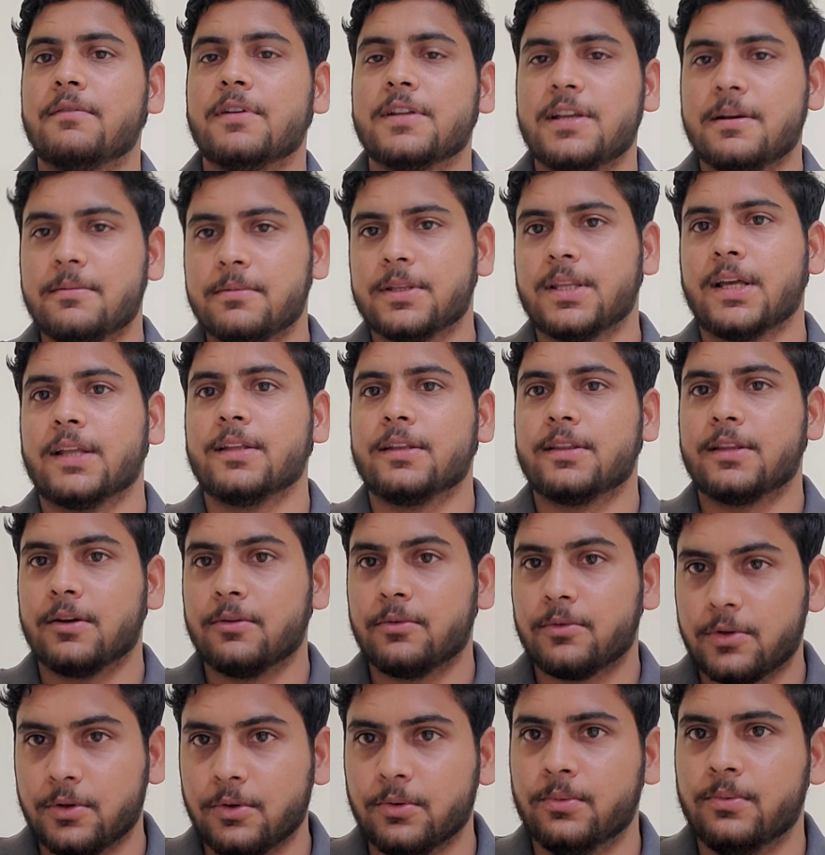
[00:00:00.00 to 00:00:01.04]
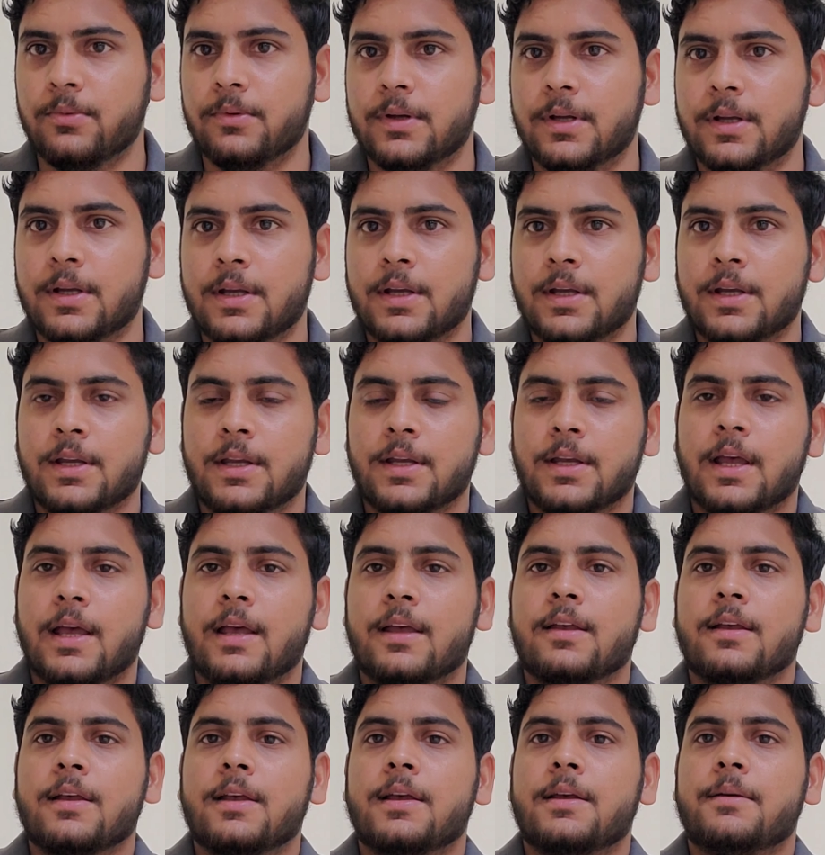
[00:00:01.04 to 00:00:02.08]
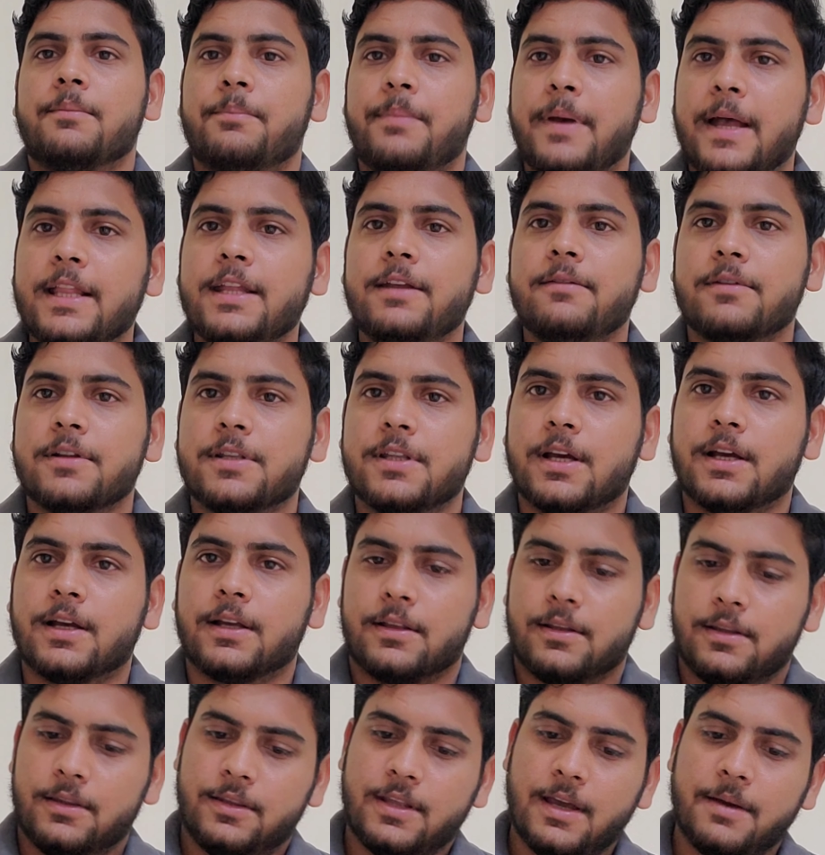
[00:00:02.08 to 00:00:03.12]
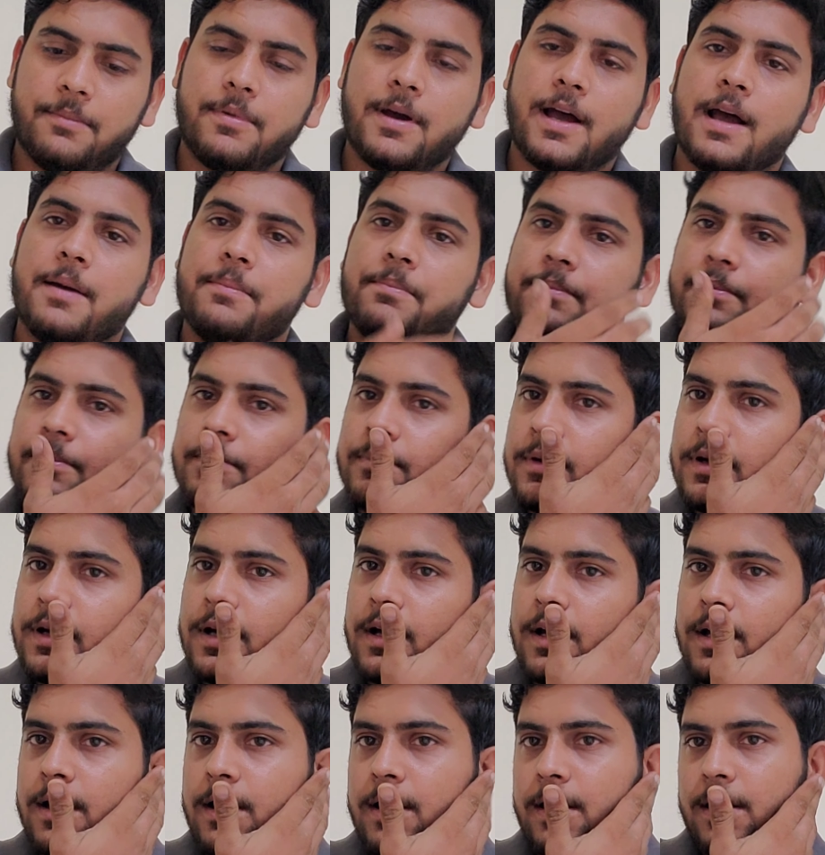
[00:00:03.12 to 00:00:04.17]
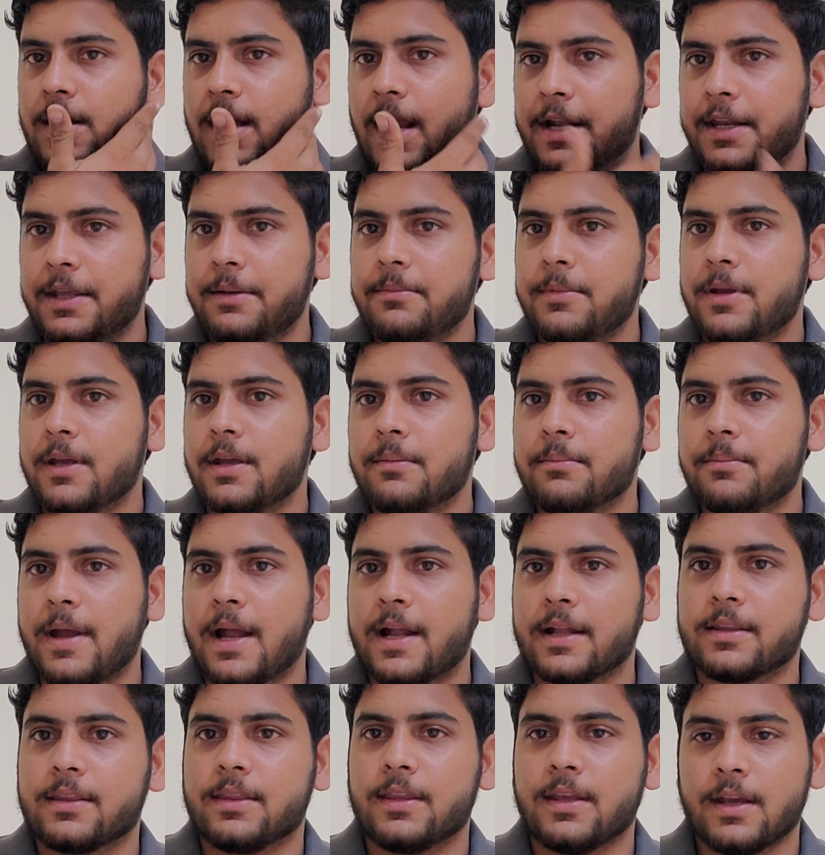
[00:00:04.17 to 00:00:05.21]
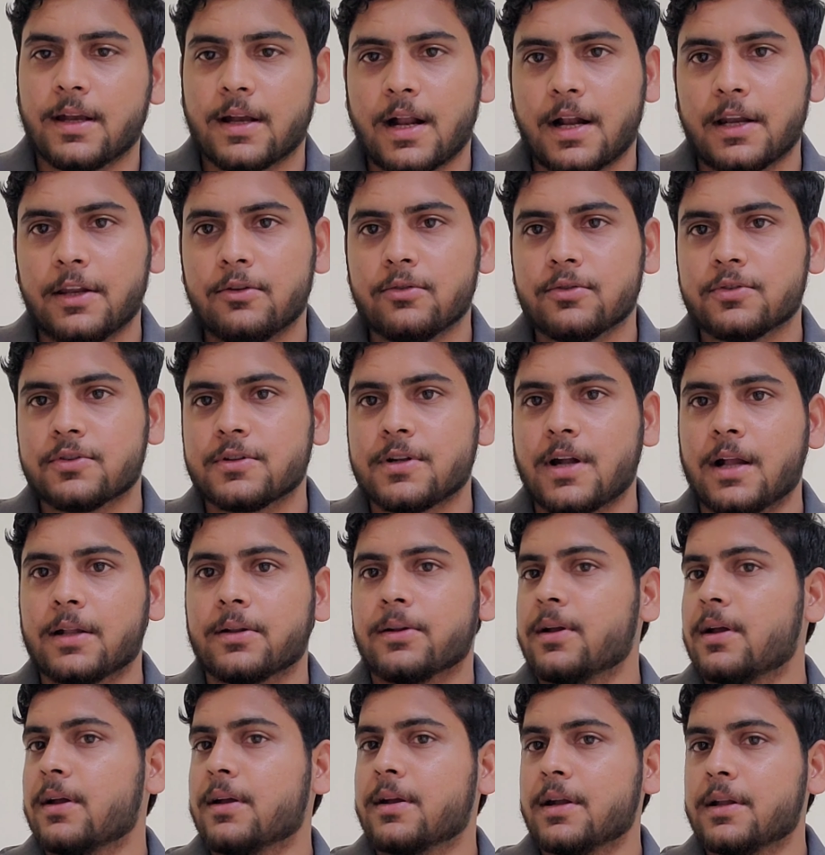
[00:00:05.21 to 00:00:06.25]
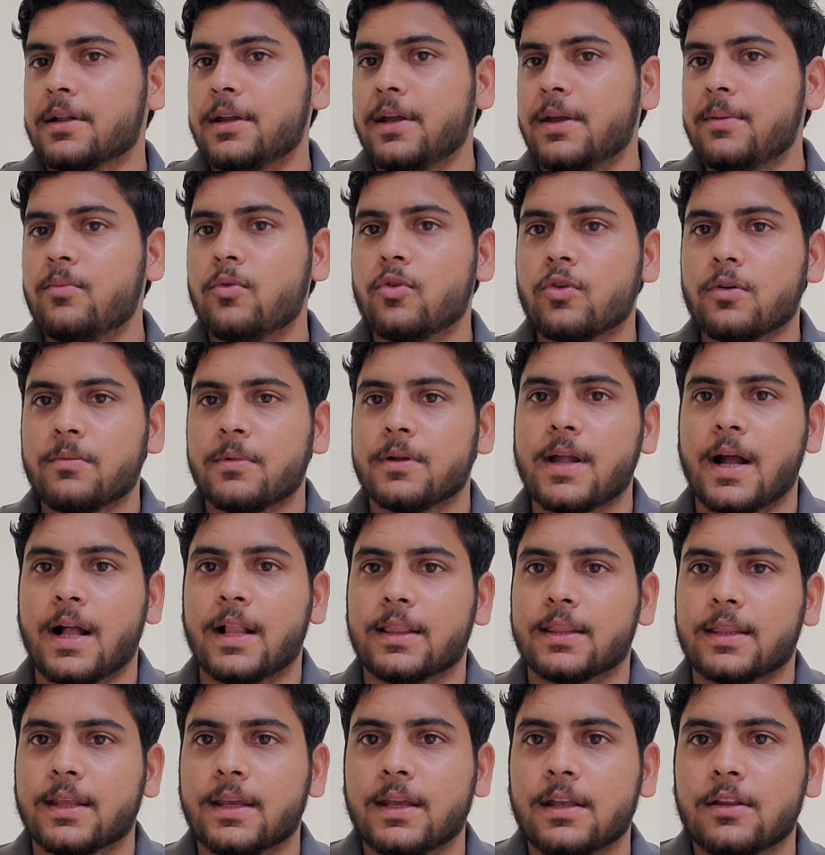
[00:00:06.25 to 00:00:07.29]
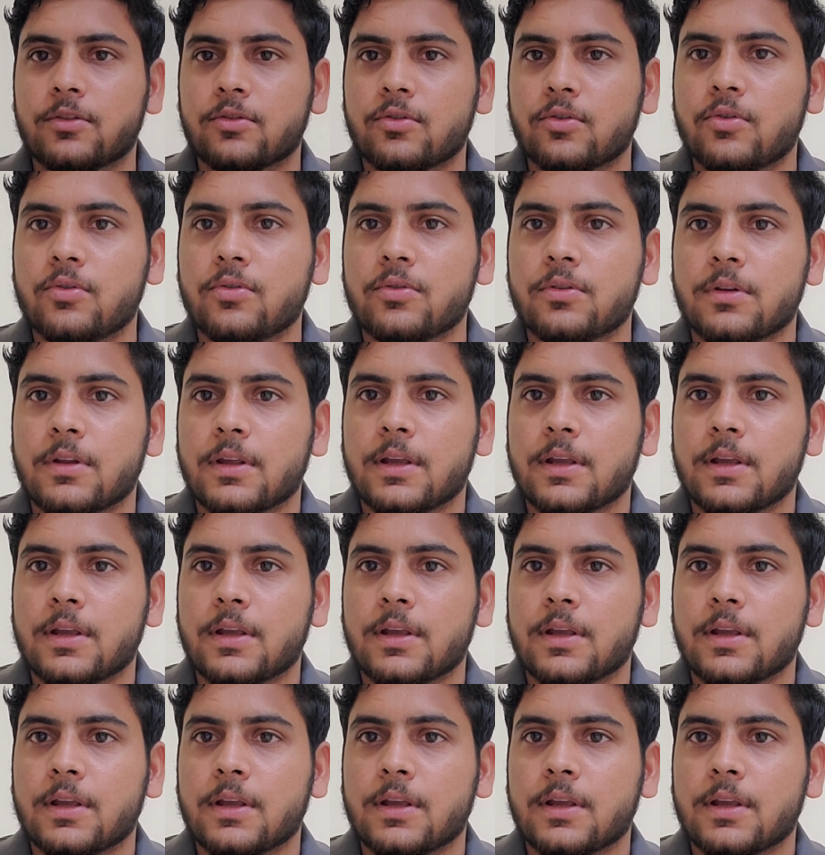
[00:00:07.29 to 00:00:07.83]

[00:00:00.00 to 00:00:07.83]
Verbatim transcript: वजह बता देता हूँ क्यों पहली वजह जब आप गाड़ी में बैठते हैं गाड़ी को स्टार्ट करके डी मोड में डालते हैं तो